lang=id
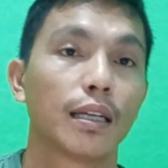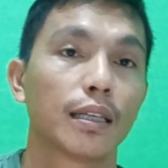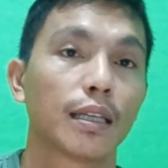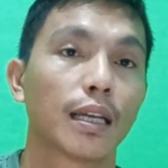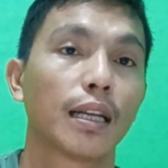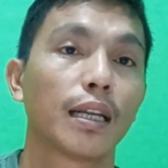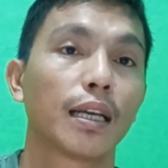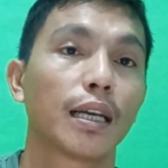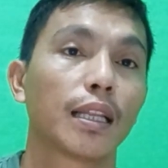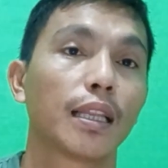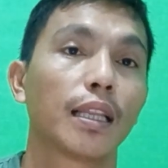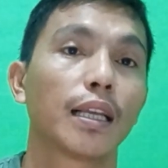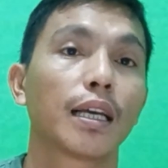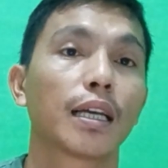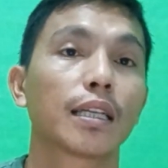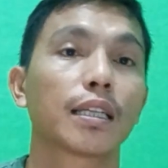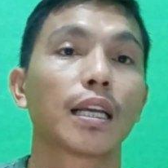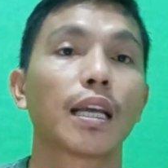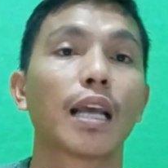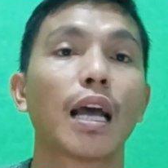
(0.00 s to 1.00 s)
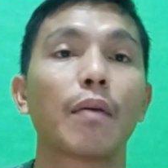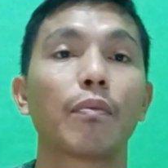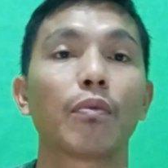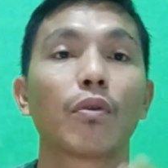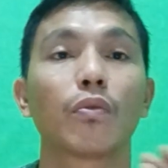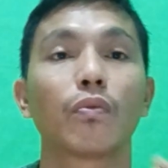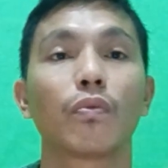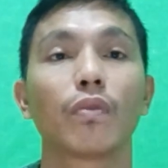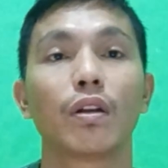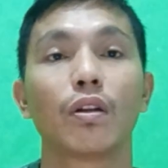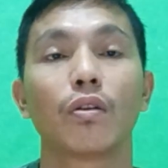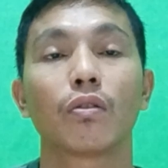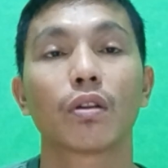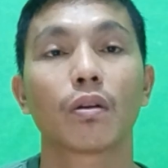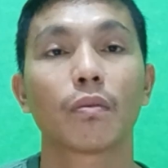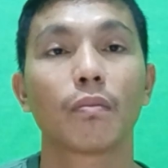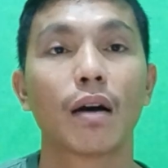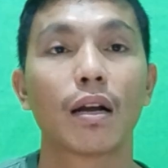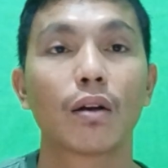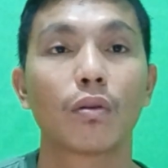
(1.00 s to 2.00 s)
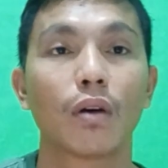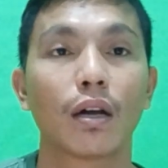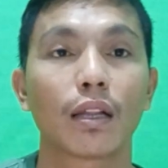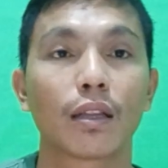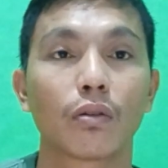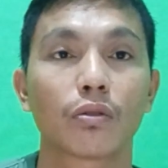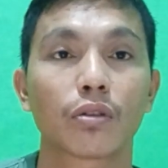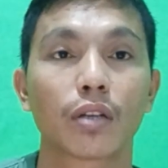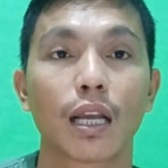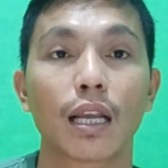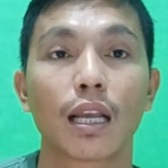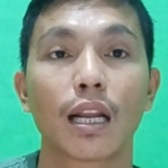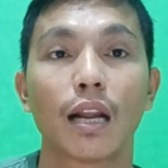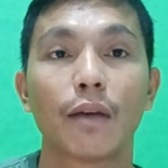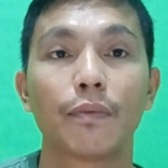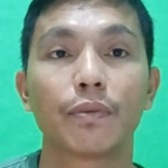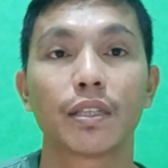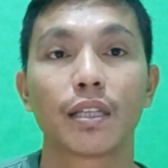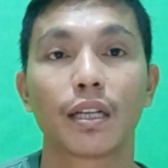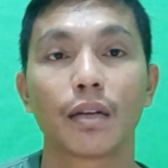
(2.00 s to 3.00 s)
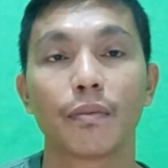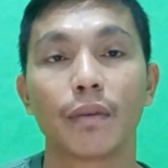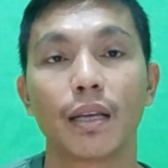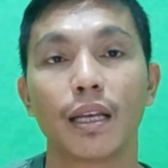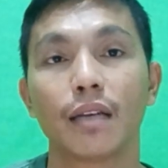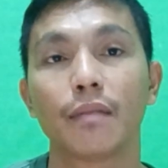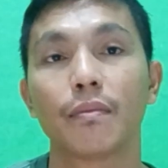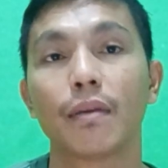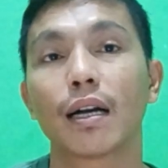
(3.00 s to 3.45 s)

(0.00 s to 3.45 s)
Jadi ketika saya upload video terbaru atau saya live streaming,